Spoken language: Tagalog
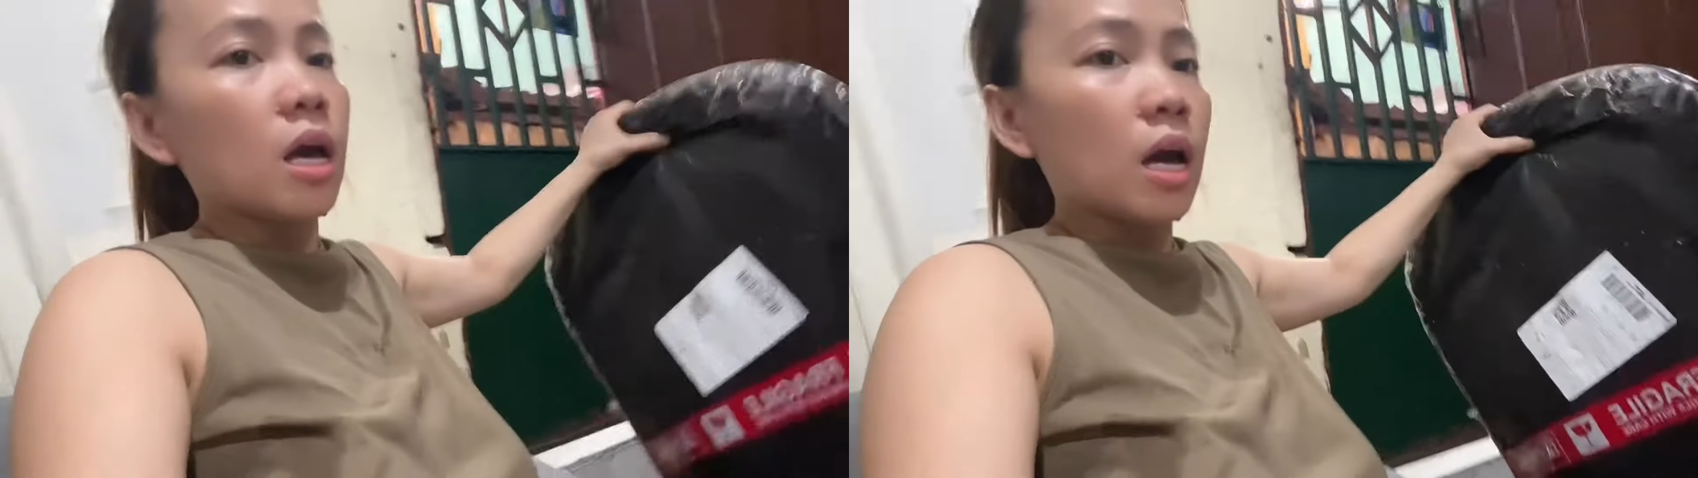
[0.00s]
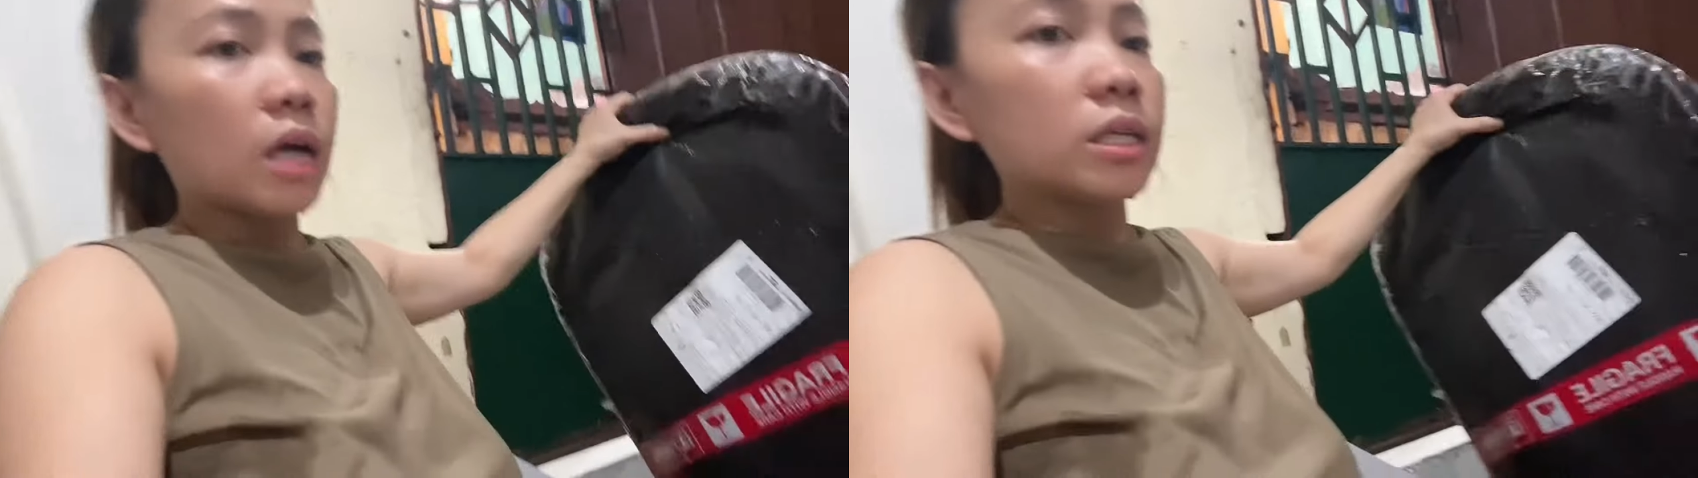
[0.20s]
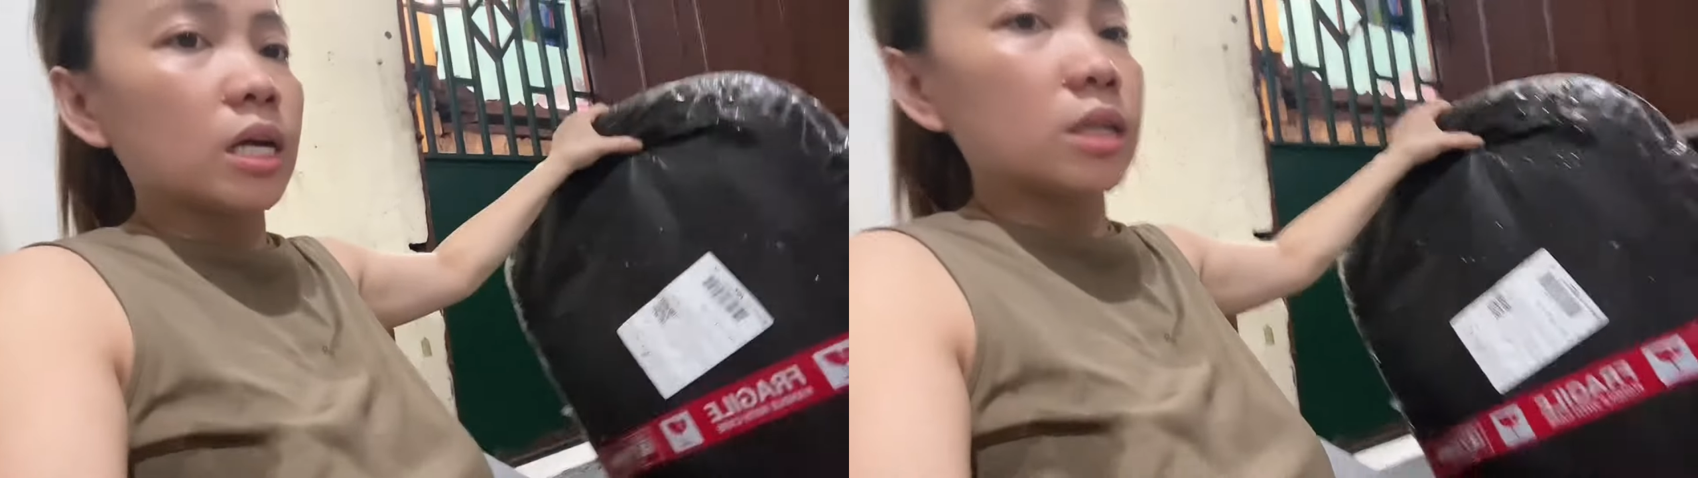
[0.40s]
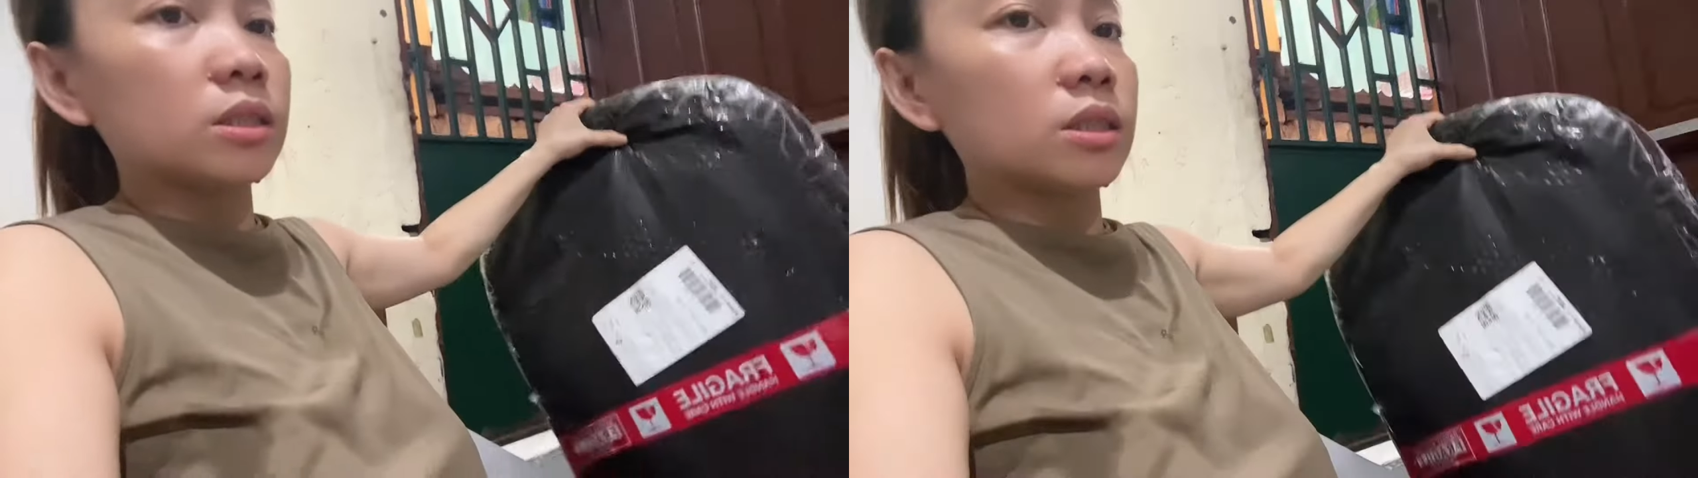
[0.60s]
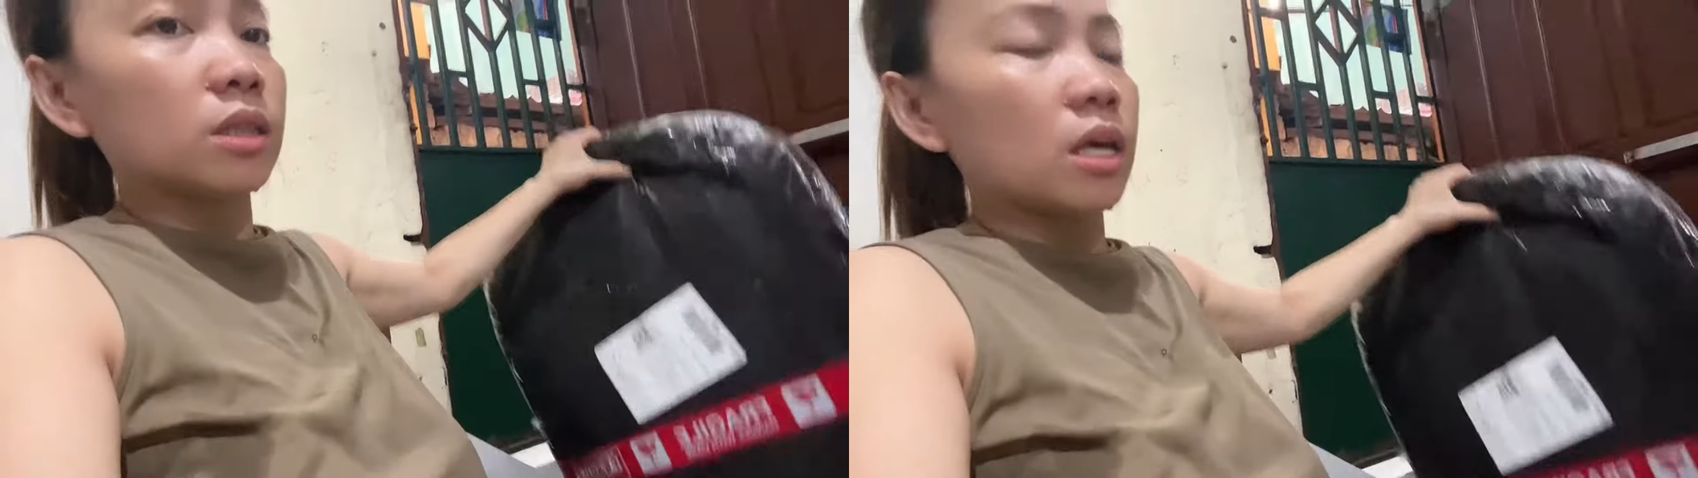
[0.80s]

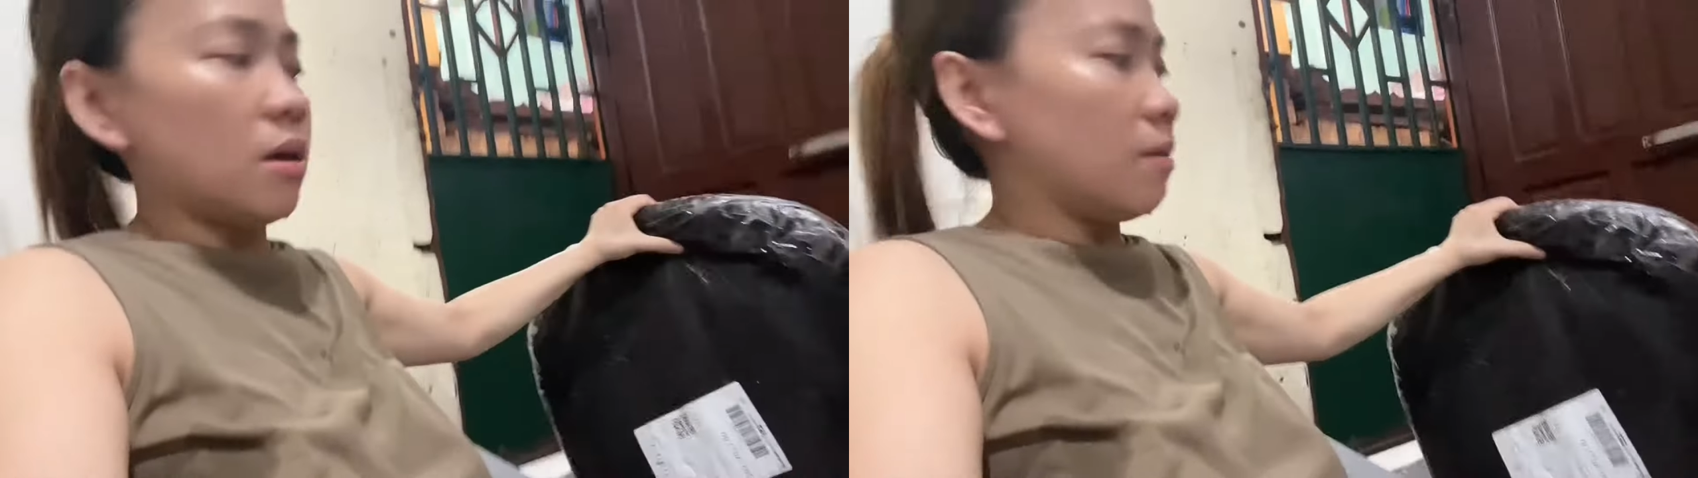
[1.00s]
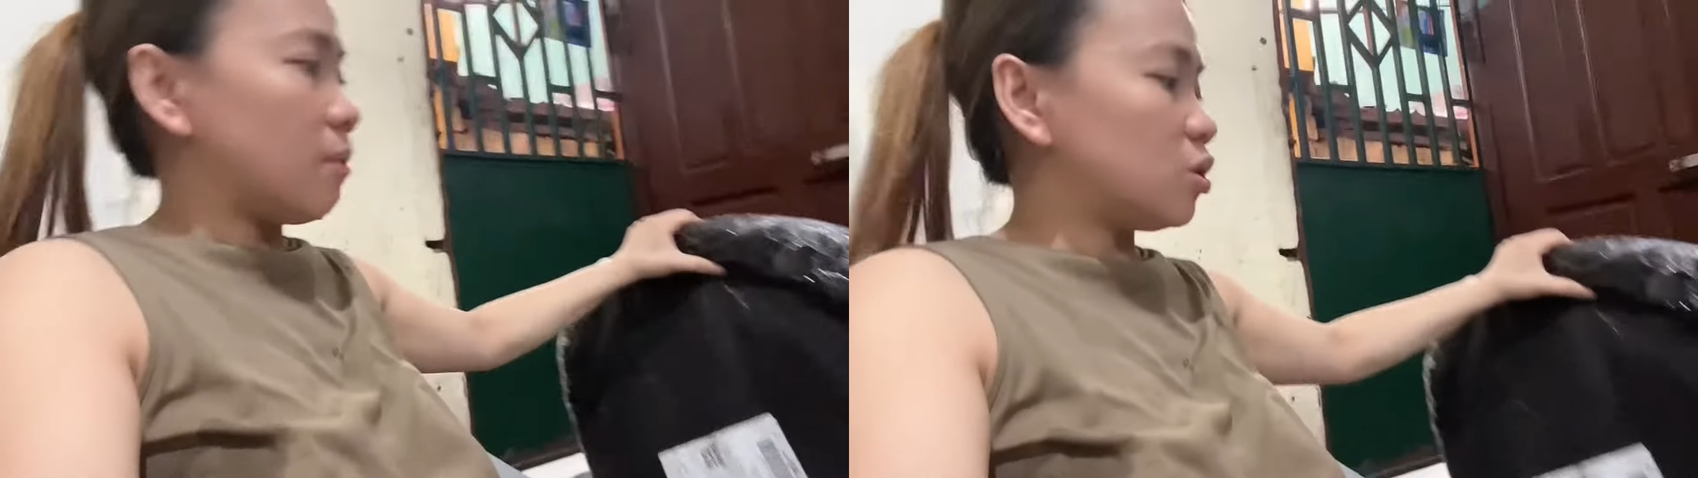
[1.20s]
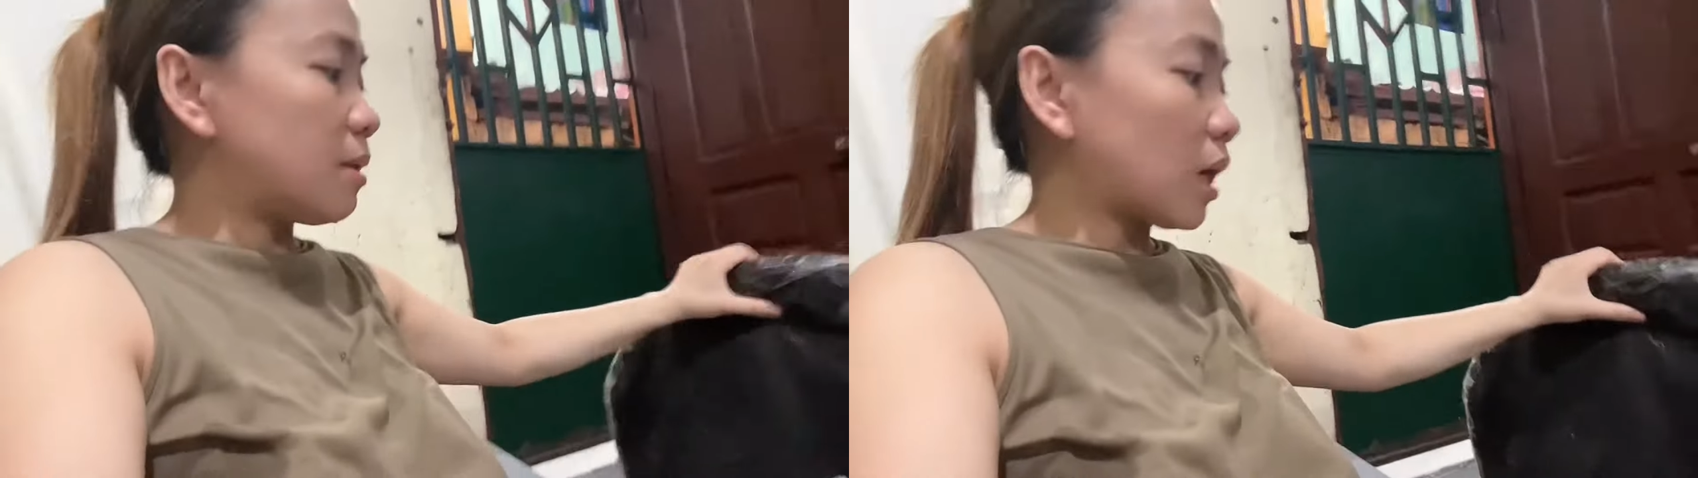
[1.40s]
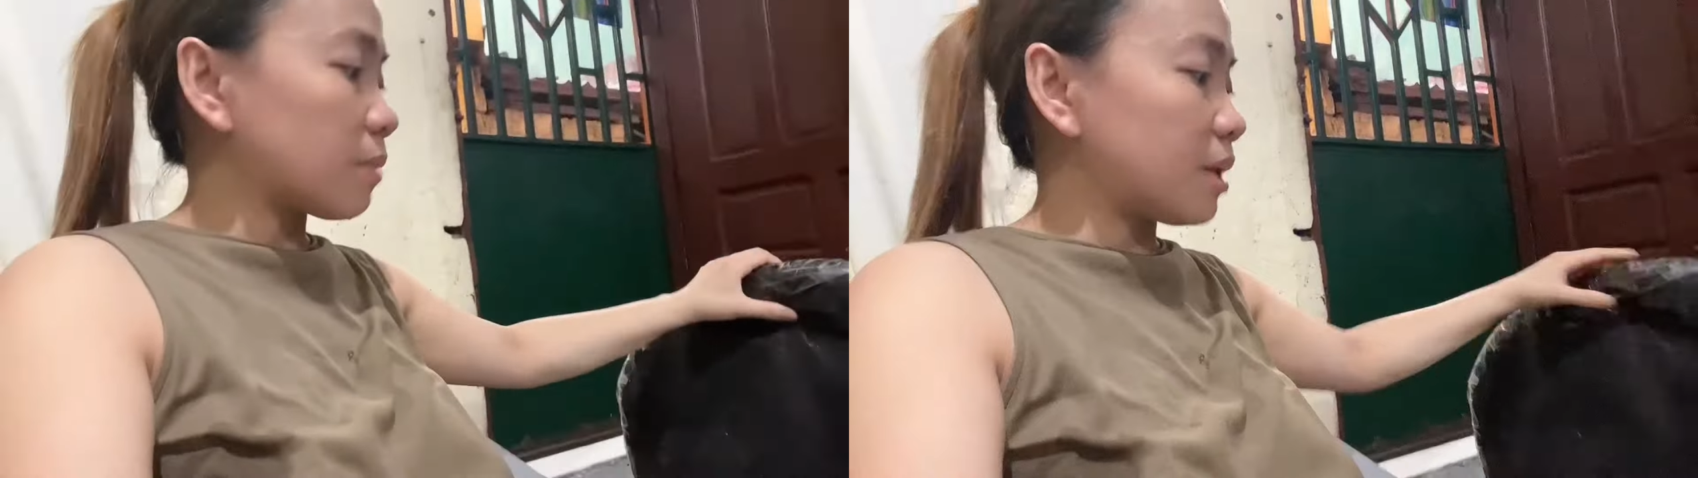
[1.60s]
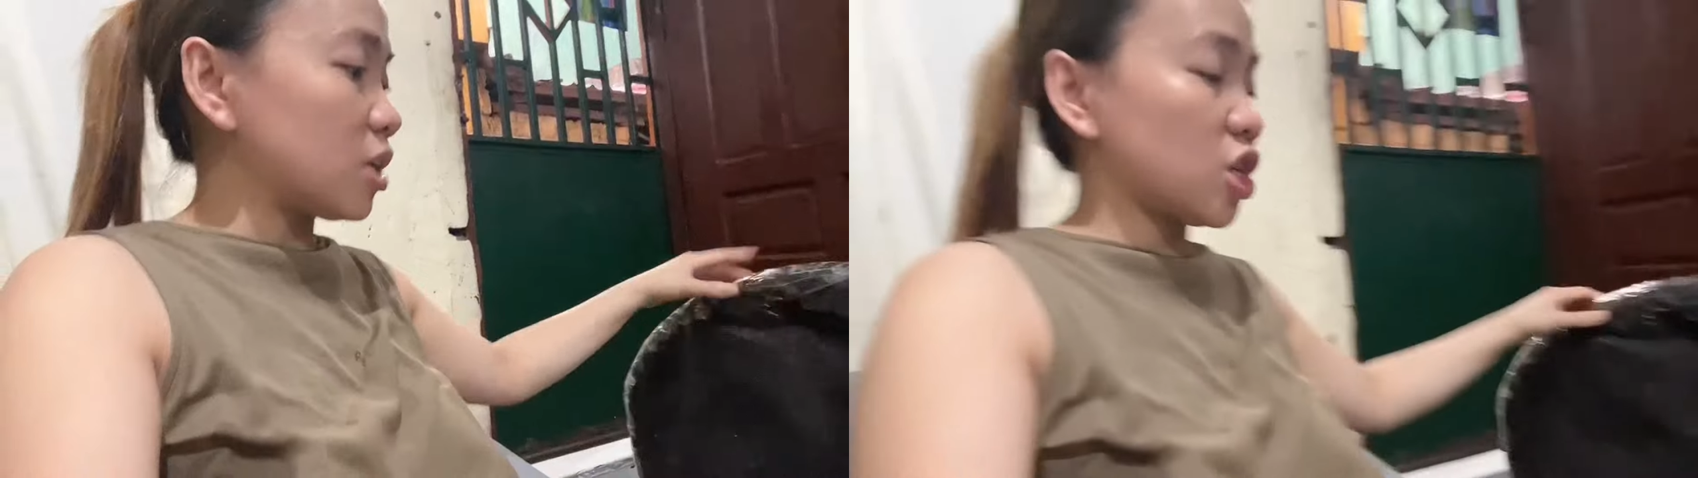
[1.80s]
ayan, medyo malaki
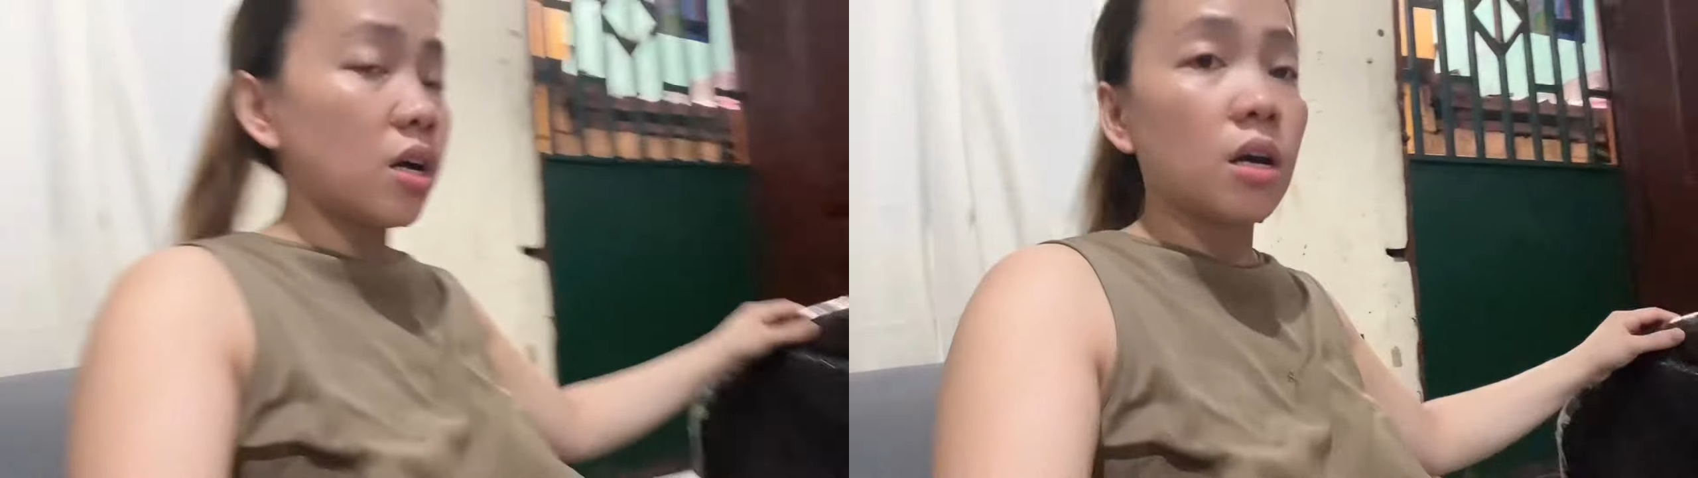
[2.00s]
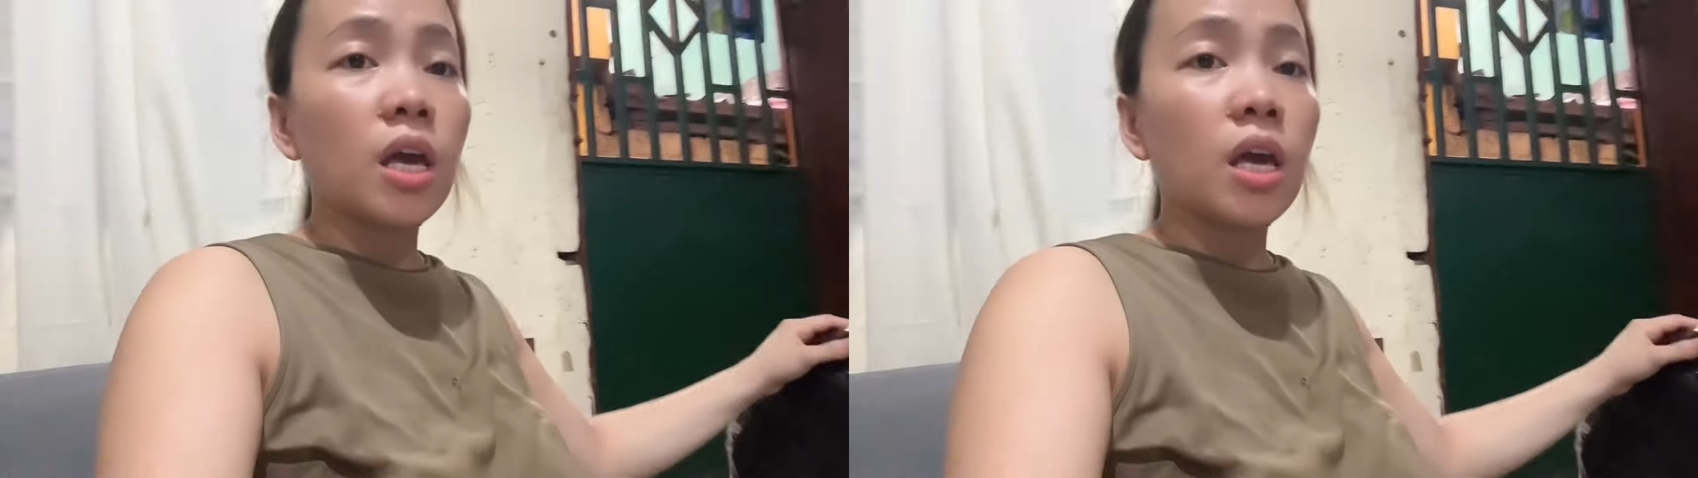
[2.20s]
pala siya.